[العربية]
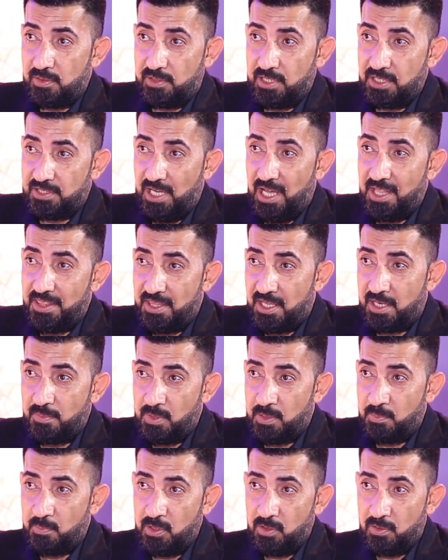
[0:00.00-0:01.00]
تتحذر
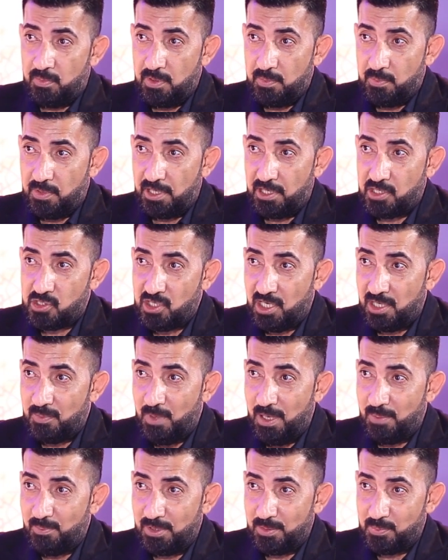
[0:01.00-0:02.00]
من منو بالمهرجان
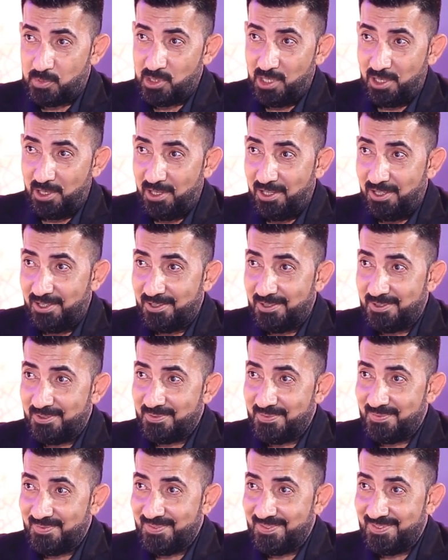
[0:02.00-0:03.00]
محمد بصراحه؟
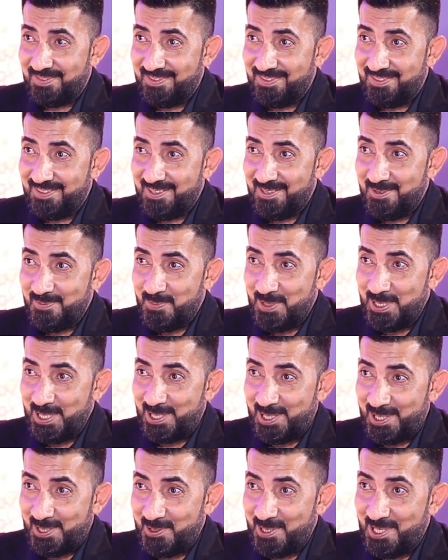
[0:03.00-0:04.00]
من
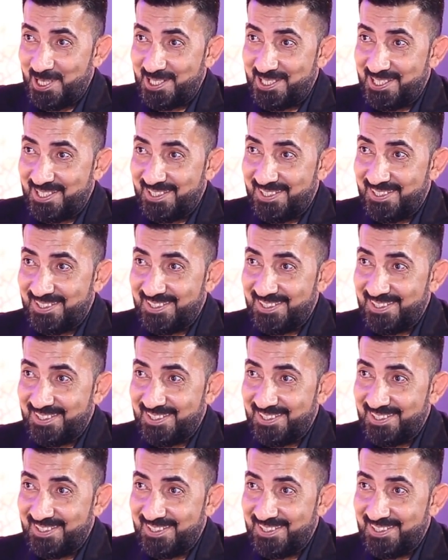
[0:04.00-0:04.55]
يقرا وياك؟